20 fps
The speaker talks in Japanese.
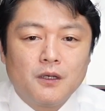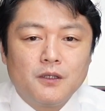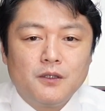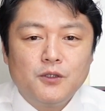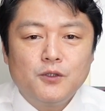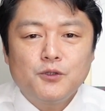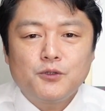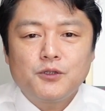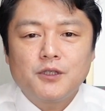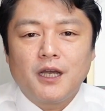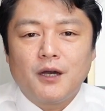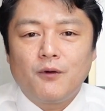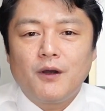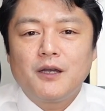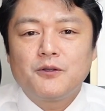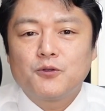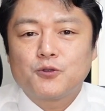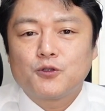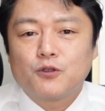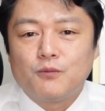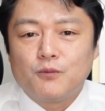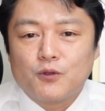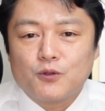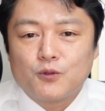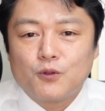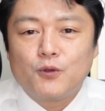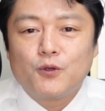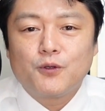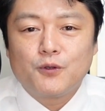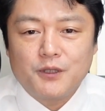ニュースやワイドショーも
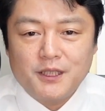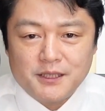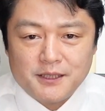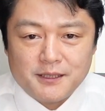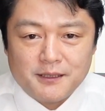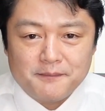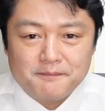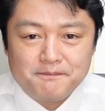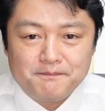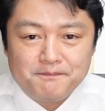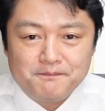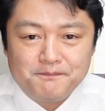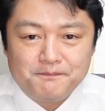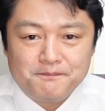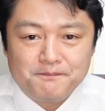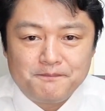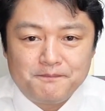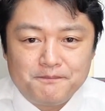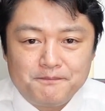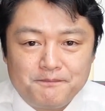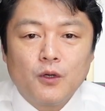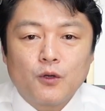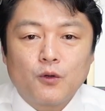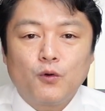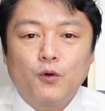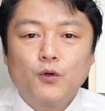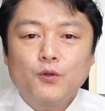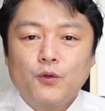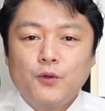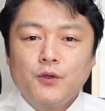同様でした。
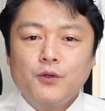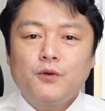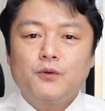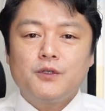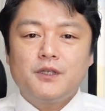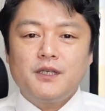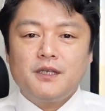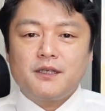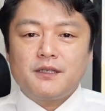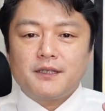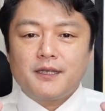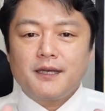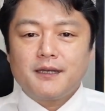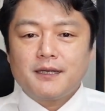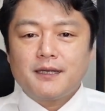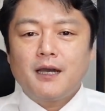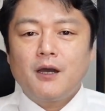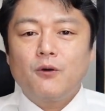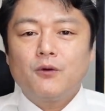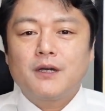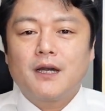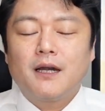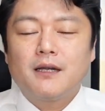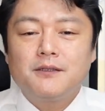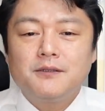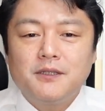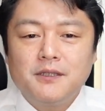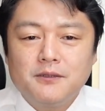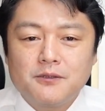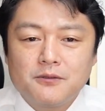このように結果を
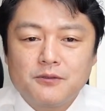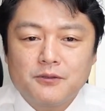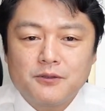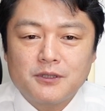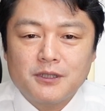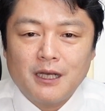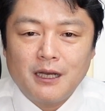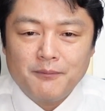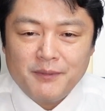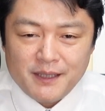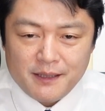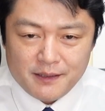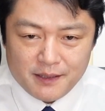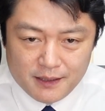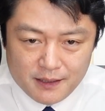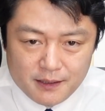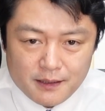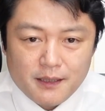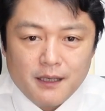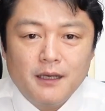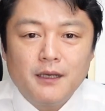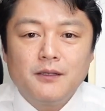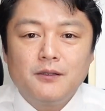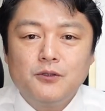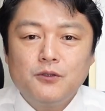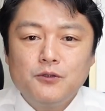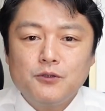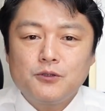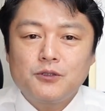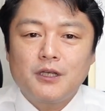確認するたびに
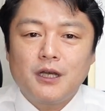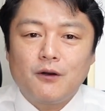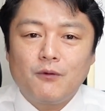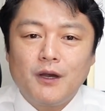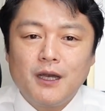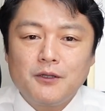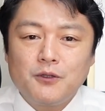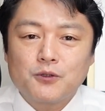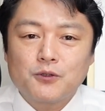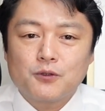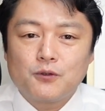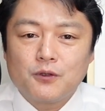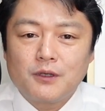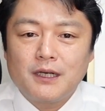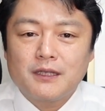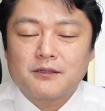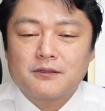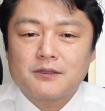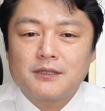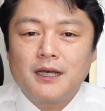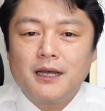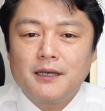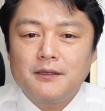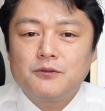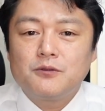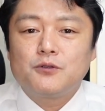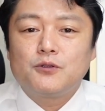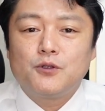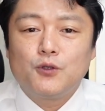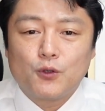ニュースやワイドショーが伝え
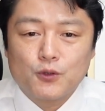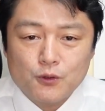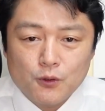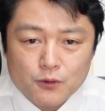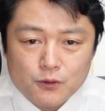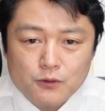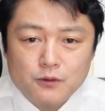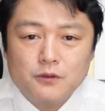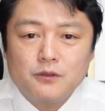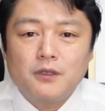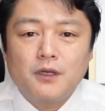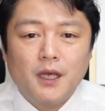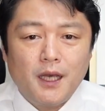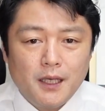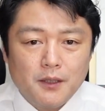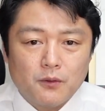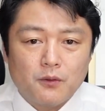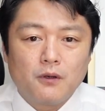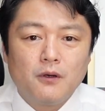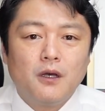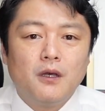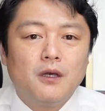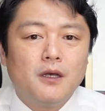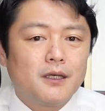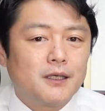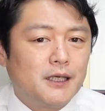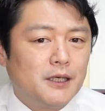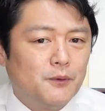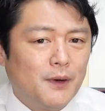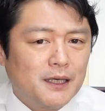る予測への
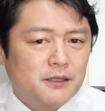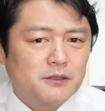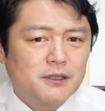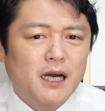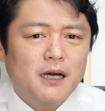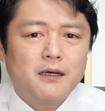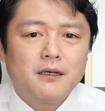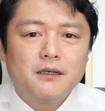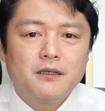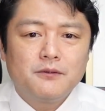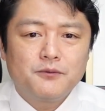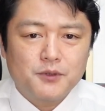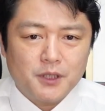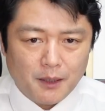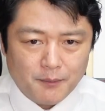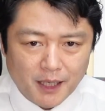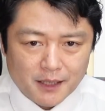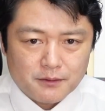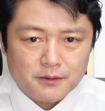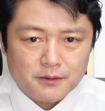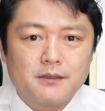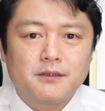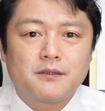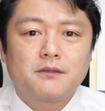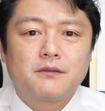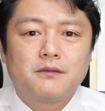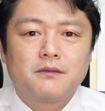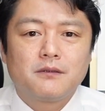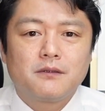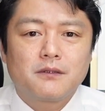疑惑が深ま
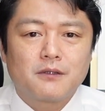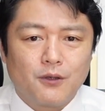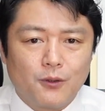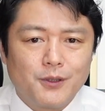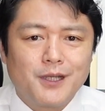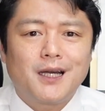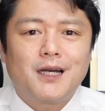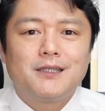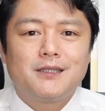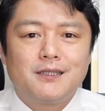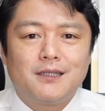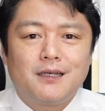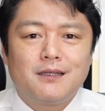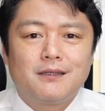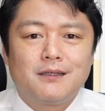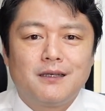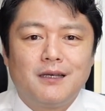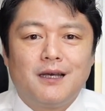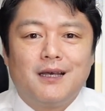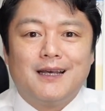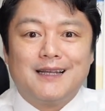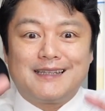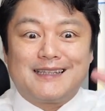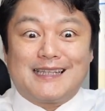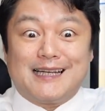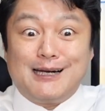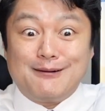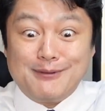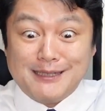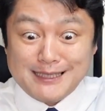す。こんな感じで。
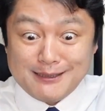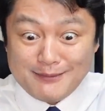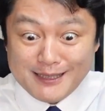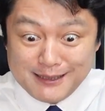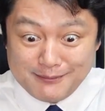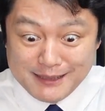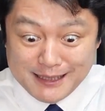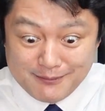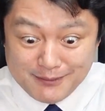たまたま。